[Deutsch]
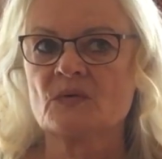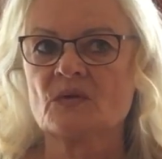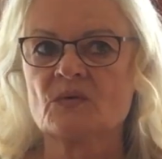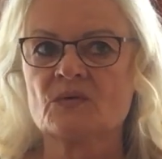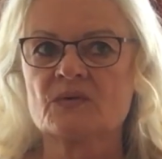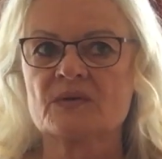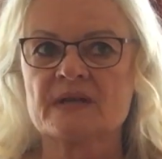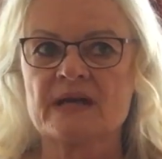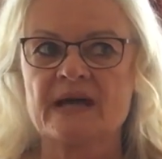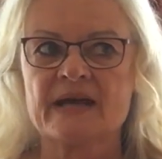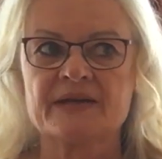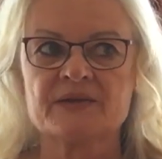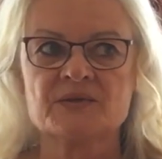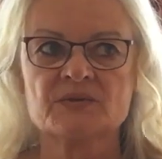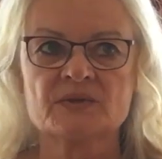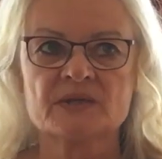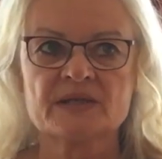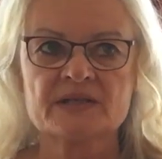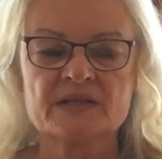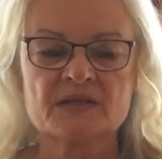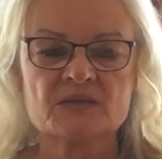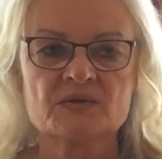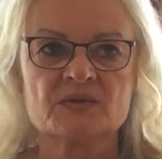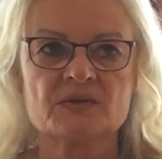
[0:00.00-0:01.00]
Und
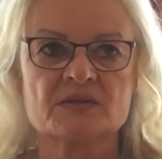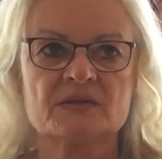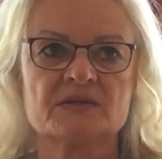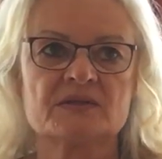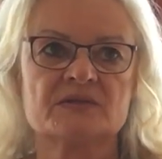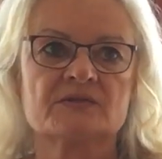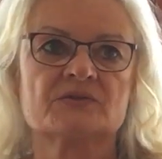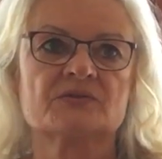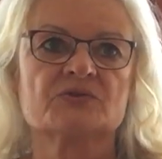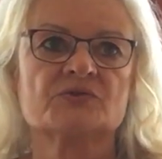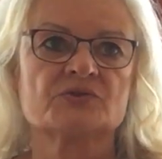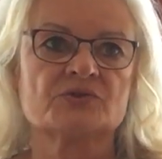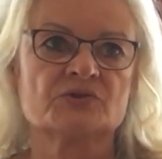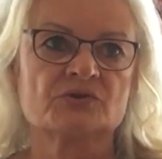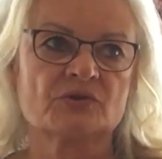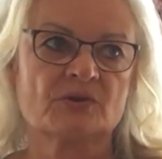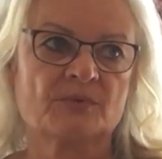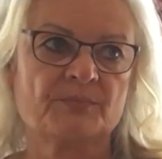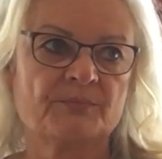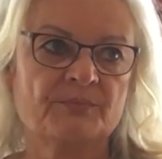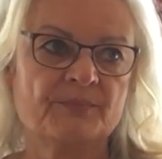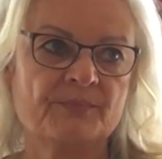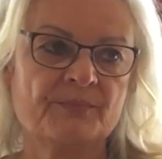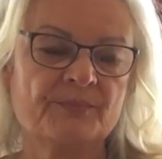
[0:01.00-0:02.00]
dadurch, durch dieses
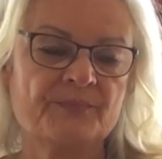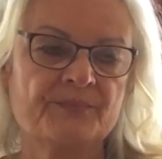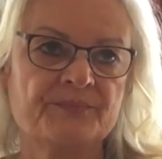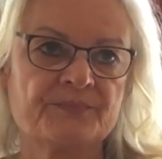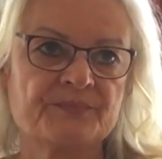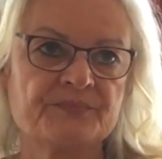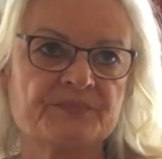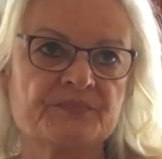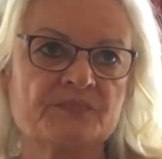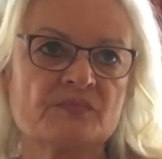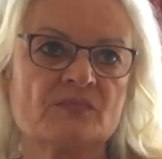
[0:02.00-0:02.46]
Stoppen,